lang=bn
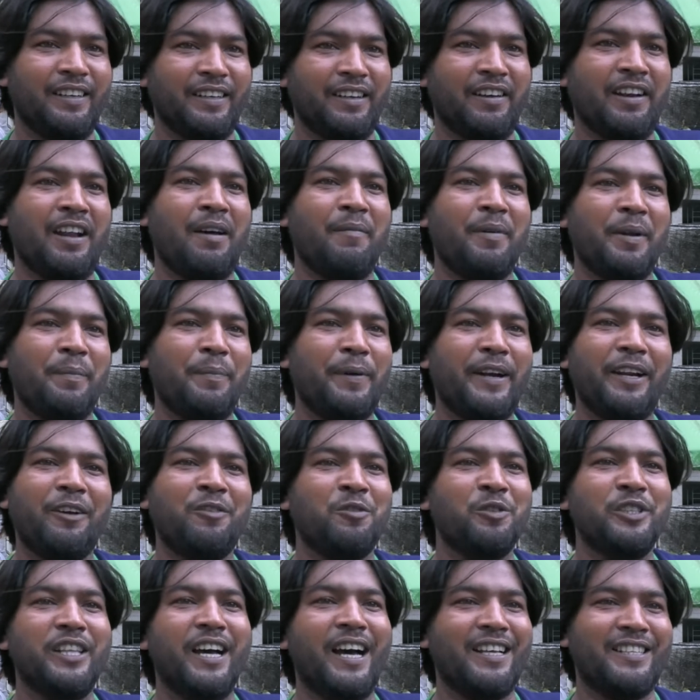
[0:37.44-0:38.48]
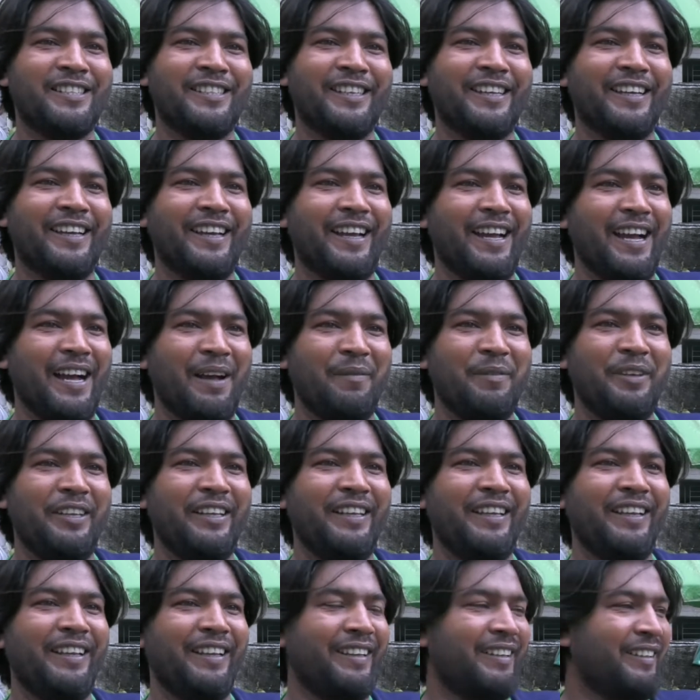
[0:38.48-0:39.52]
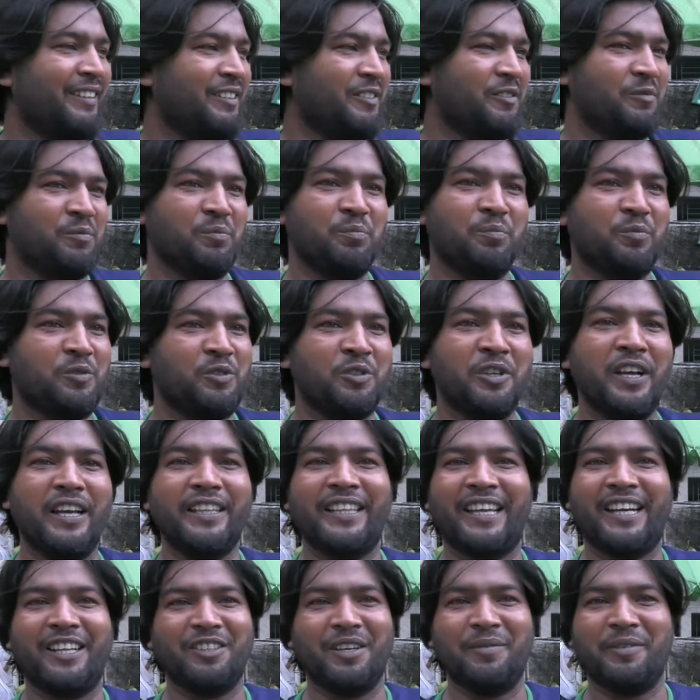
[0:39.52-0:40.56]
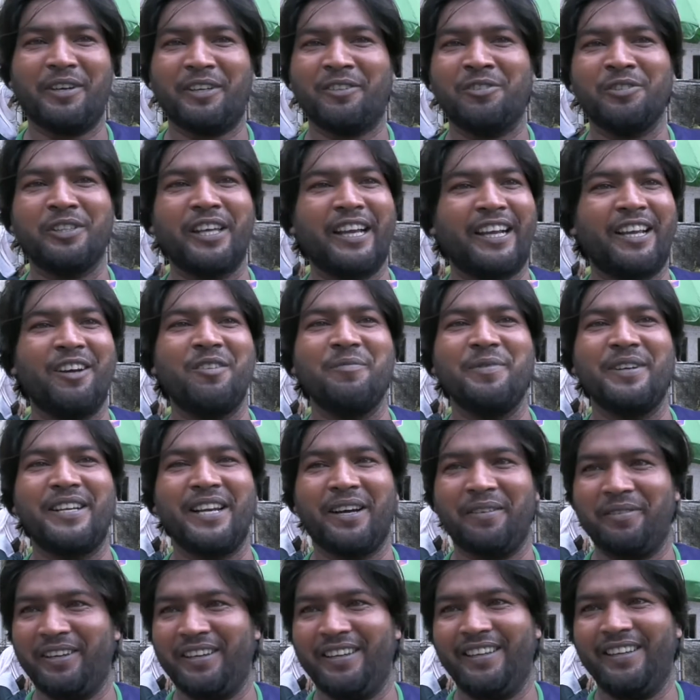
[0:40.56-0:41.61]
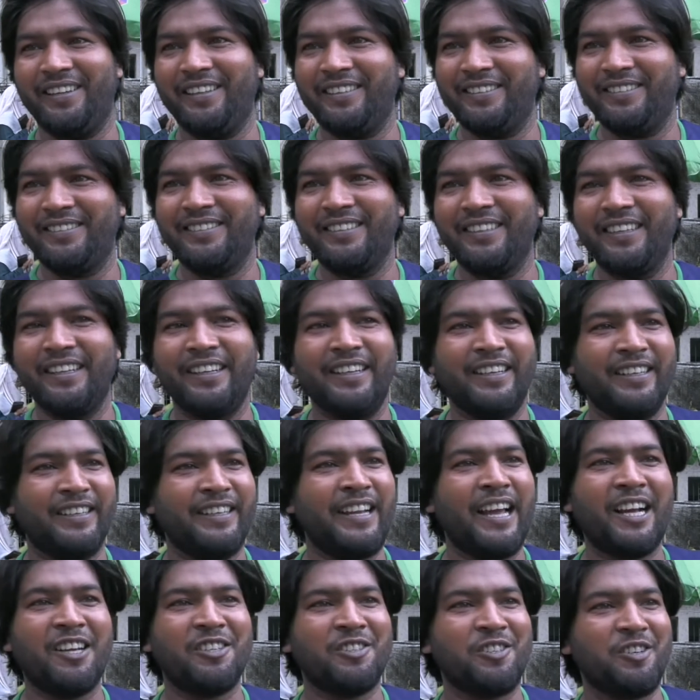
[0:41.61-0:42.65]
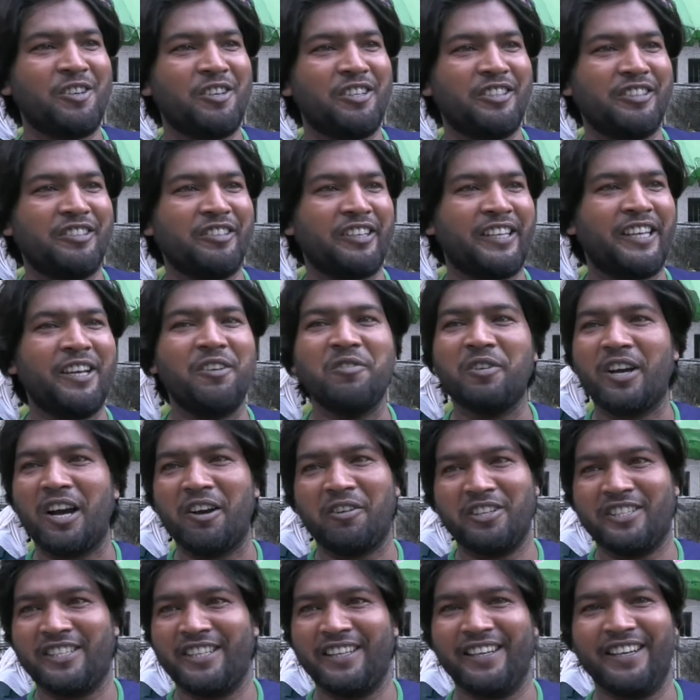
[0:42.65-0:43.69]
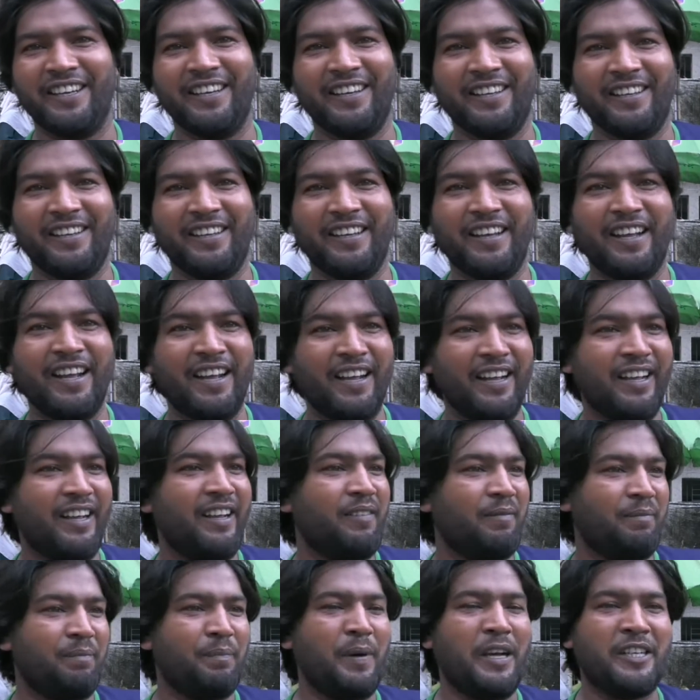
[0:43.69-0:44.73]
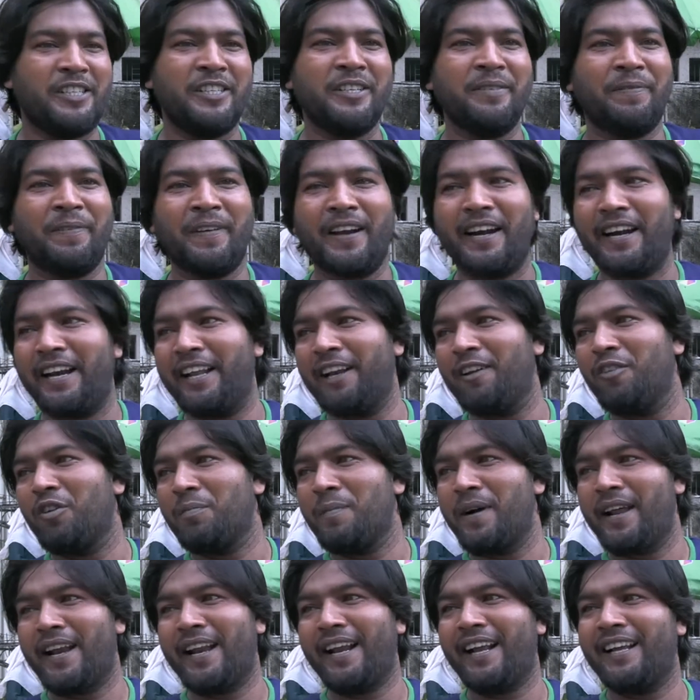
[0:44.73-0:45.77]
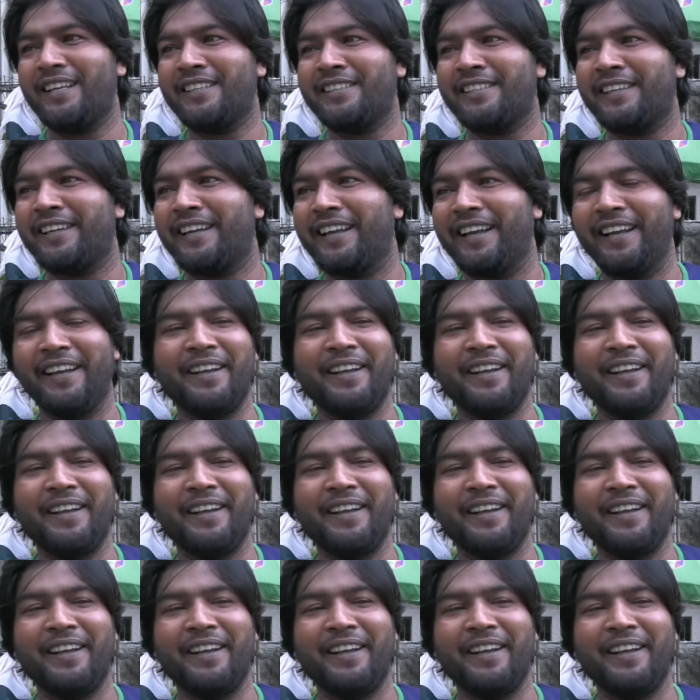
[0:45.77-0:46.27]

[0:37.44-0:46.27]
কারণ আমার পেটে ক্ষুধা আছে আমি শুয়ে থাকলে তো আমার ক্ষুধা কেউ মিটাবে না ঢাকা শহরে তো কেউ কাউরে চেনে না পাশের ফ্ল্যাটে লোক মারা গেছে